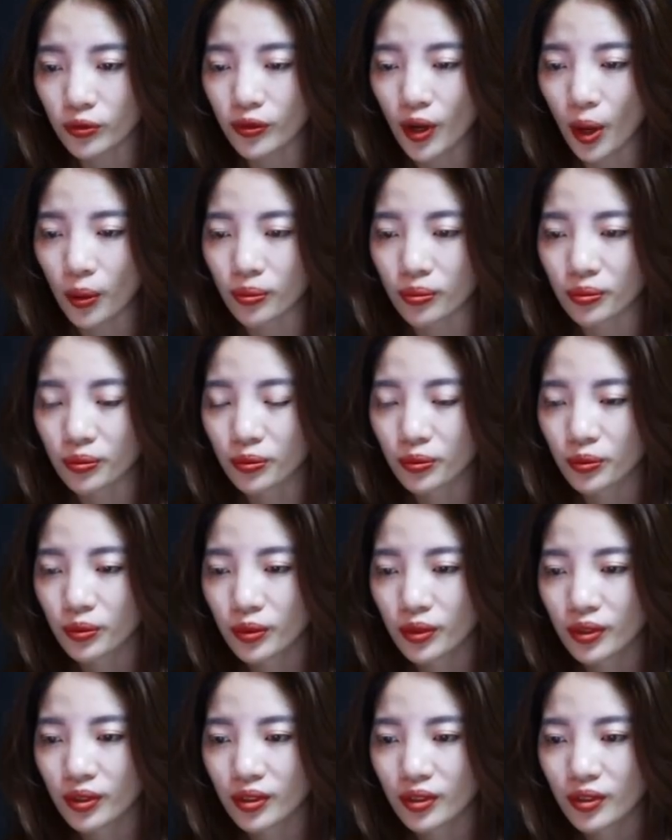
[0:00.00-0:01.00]
phòng.
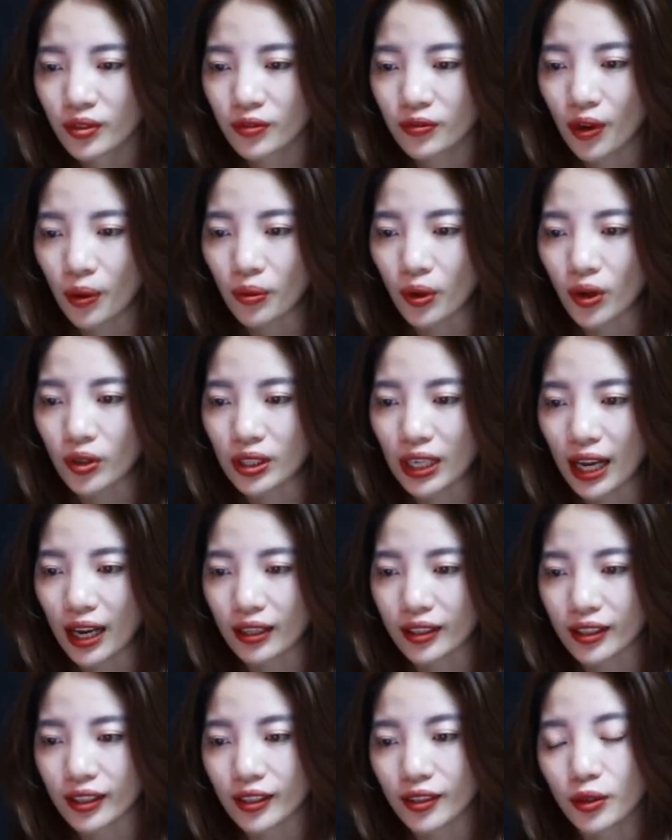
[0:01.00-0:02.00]
Phòng còn
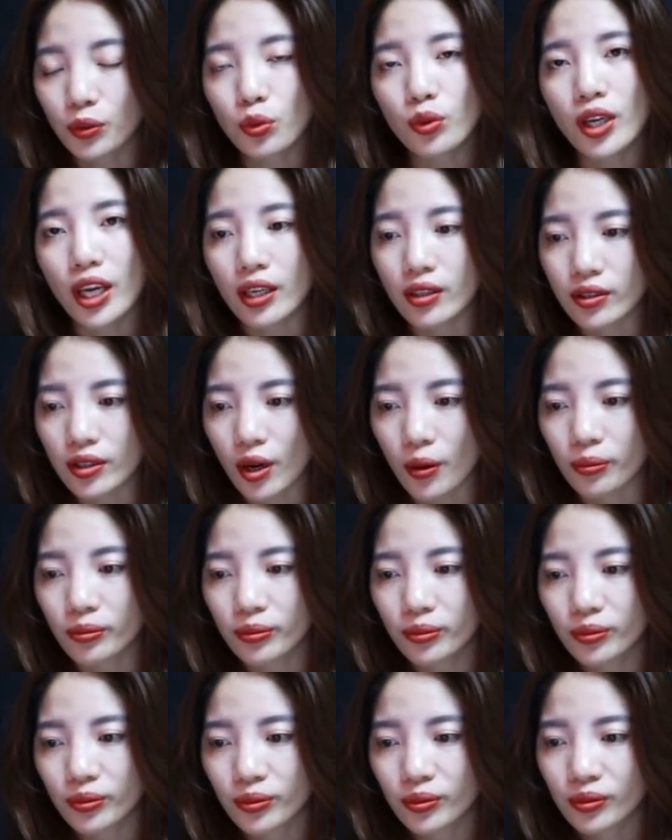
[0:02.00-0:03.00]
lại tôi để trống.